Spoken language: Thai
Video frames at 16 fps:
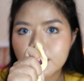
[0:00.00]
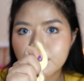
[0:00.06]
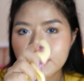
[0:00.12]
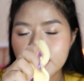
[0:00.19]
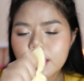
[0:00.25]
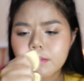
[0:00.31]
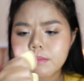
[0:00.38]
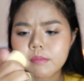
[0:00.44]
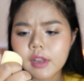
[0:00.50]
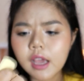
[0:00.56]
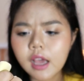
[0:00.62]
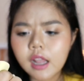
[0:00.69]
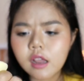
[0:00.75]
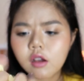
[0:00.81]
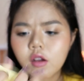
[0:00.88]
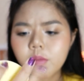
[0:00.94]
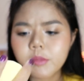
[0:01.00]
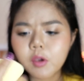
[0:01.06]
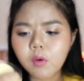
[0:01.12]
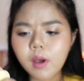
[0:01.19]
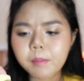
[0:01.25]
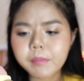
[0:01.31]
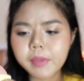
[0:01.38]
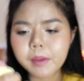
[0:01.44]
นิ่มๆนะคะ แล้วก็มี
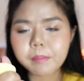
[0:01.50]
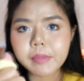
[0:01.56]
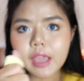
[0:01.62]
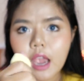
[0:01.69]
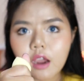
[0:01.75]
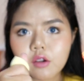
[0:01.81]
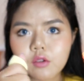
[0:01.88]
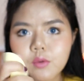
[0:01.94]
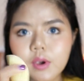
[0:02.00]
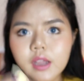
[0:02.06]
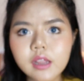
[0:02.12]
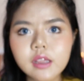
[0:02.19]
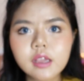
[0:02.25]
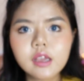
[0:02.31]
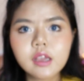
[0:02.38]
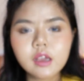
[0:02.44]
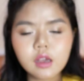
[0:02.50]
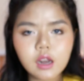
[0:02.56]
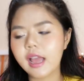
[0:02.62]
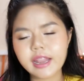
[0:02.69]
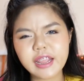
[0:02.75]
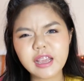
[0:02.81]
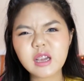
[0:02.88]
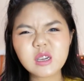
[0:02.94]
ความเปียกๆด้วย
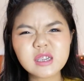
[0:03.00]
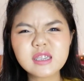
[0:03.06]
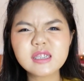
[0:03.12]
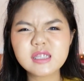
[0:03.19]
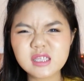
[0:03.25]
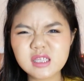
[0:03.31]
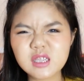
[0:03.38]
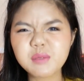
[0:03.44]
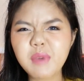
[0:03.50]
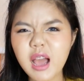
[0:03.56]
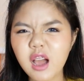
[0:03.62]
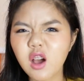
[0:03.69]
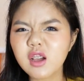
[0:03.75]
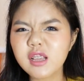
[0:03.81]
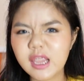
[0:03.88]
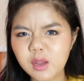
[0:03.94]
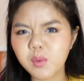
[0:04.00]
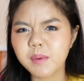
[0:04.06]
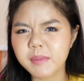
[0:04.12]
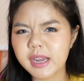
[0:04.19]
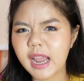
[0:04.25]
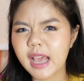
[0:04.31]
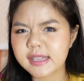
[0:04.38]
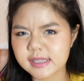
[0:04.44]
อันนี้ก็คือซื้อมาก็คิดว่า
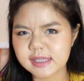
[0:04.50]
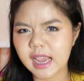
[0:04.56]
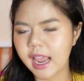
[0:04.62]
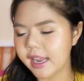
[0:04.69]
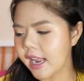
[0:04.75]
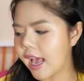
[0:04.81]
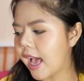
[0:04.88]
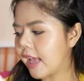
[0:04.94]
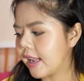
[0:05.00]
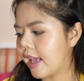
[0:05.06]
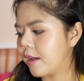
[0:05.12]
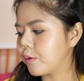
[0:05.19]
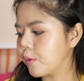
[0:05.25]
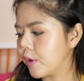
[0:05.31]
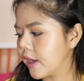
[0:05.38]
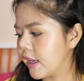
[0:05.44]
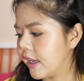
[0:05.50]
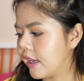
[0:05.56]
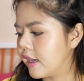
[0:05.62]
มันน่าจะใช้ได้แหละโอเค